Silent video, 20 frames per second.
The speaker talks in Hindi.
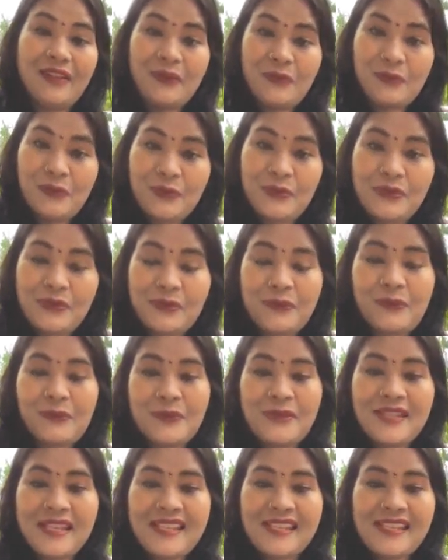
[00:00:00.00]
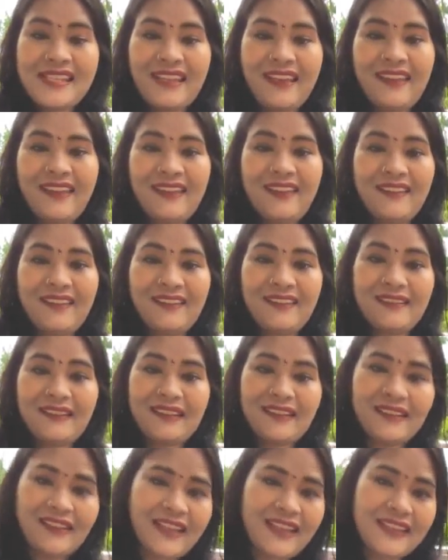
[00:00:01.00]
वो वो जैसे
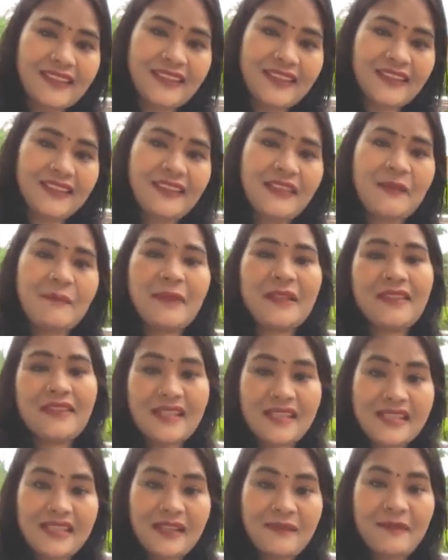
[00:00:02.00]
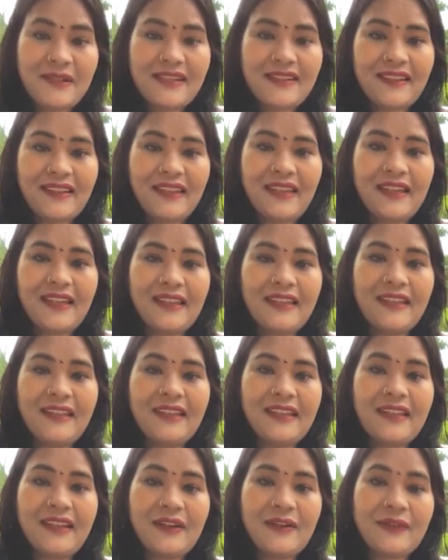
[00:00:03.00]
ही इतनी बदनसीब लड़की है
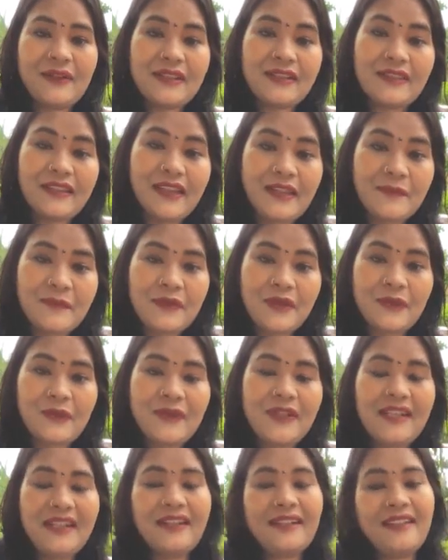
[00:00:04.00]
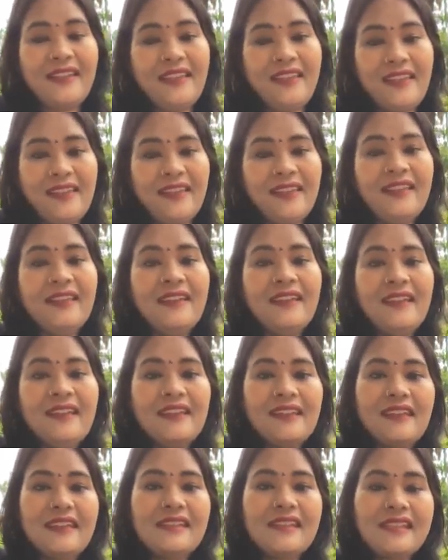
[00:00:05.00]
ये और इतनी अफसगुनी लड़की है
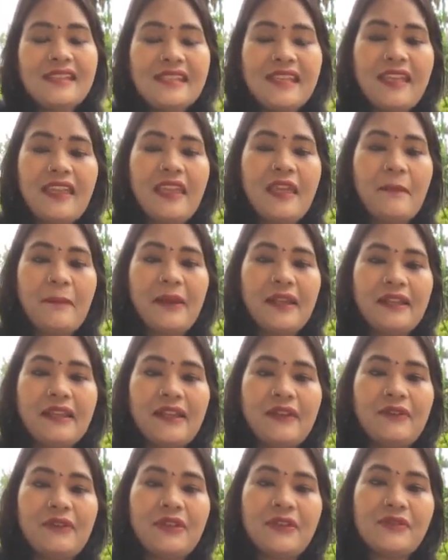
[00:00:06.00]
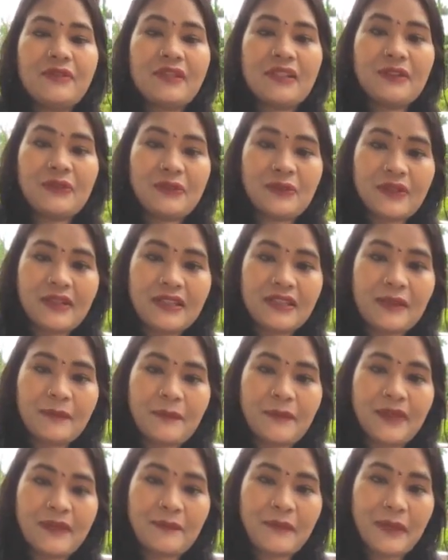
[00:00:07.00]
कि जैसे ही ये पैदा हुई उसने तुरंत
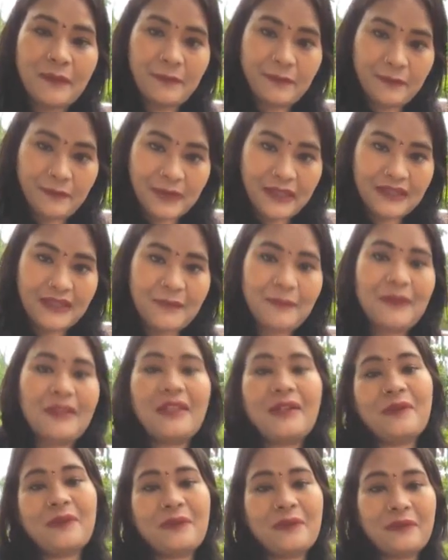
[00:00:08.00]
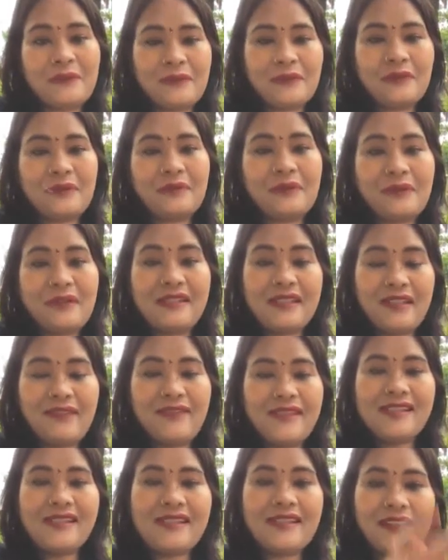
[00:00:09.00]
अपने मा, माता पिता को इसकी
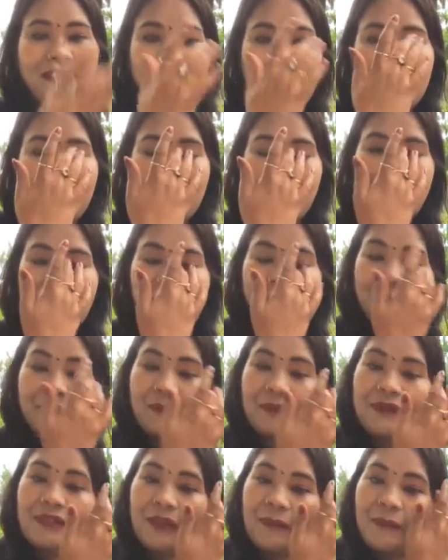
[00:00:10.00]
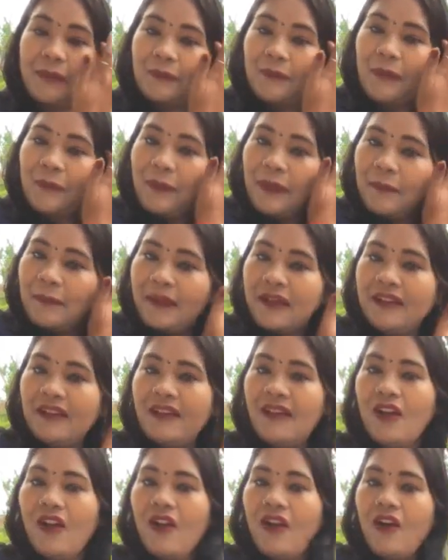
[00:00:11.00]
वजह से ख़त्म हो गए उसके मम्मी पापा
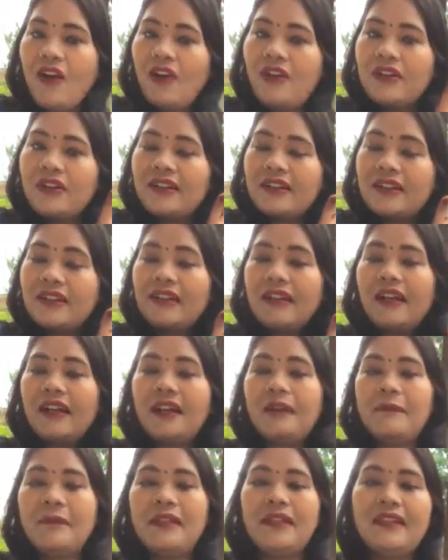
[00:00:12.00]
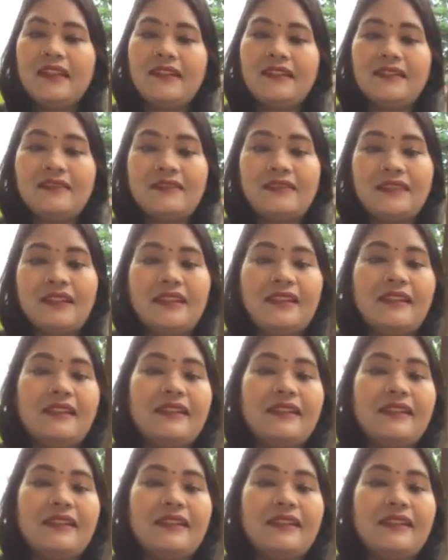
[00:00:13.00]
और अब ये जो है